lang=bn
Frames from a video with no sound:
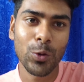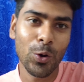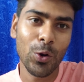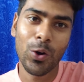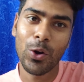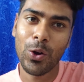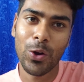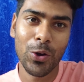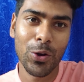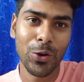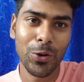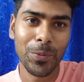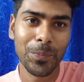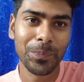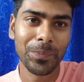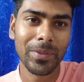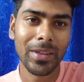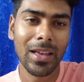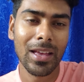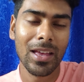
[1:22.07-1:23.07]
তো
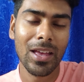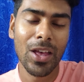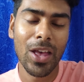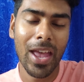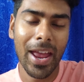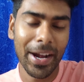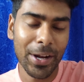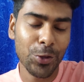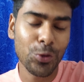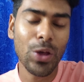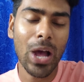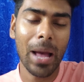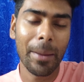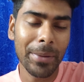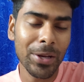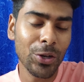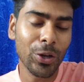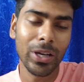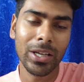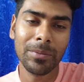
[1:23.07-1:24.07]
এটা শুধু
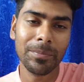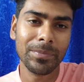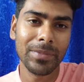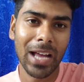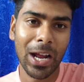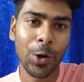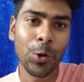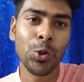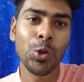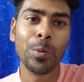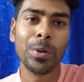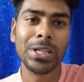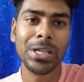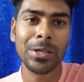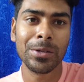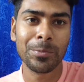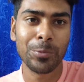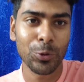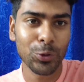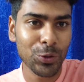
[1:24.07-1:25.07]
আমি নয়
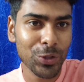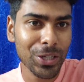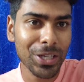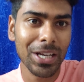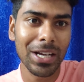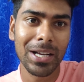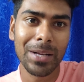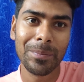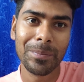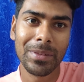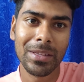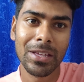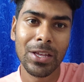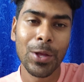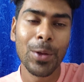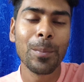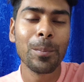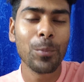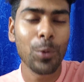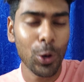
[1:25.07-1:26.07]
আনন্দবাজারের পত্রিকা
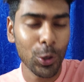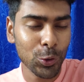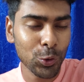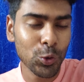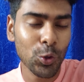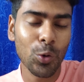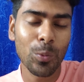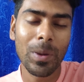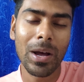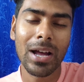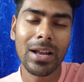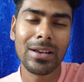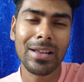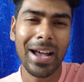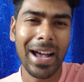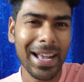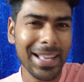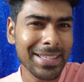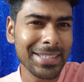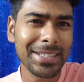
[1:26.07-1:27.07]
বর্তমান
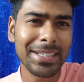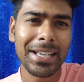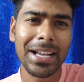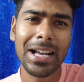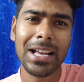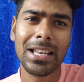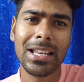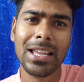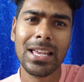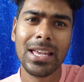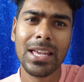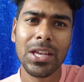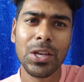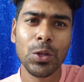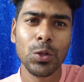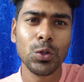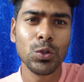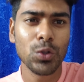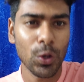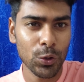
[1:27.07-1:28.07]
আজকাল
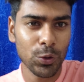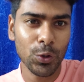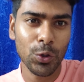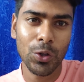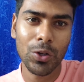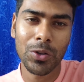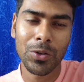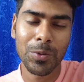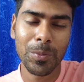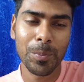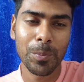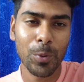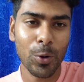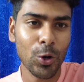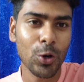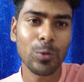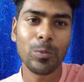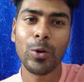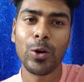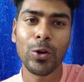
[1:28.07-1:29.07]
যত
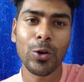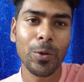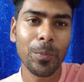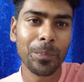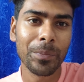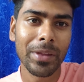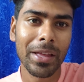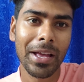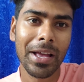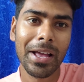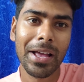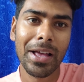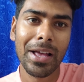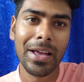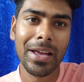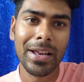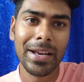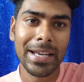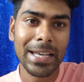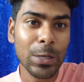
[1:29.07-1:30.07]
বড় বড়
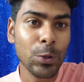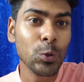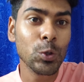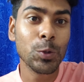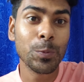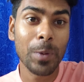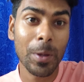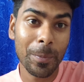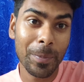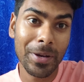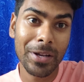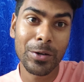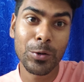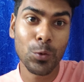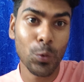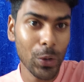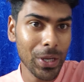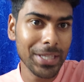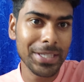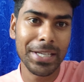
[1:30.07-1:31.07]
নিউজ পেপার
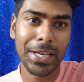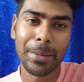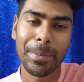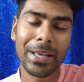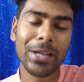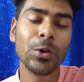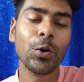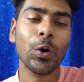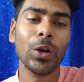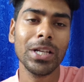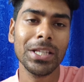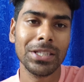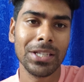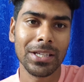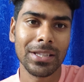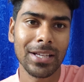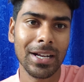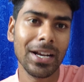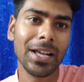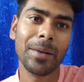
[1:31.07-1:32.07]
রয়েছে
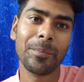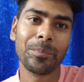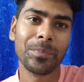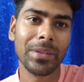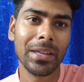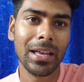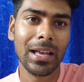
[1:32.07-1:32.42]
বেঙ্গলিতে তারা